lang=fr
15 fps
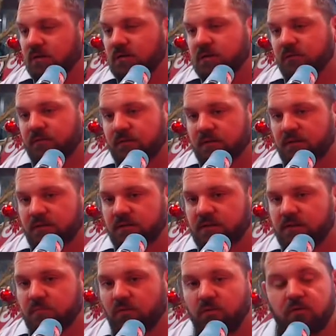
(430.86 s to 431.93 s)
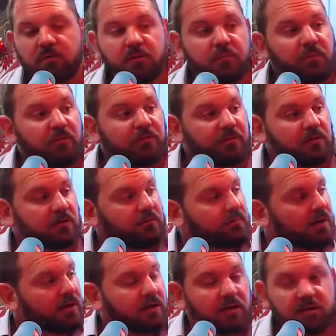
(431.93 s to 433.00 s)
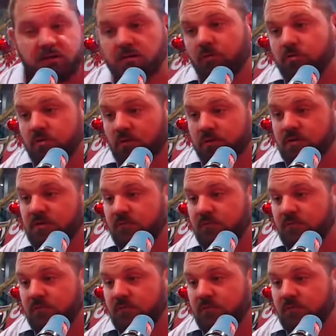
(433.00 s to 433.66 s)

ça fait six mois, on n'a pas fait de plaquage. Aujourd'hui, j'ai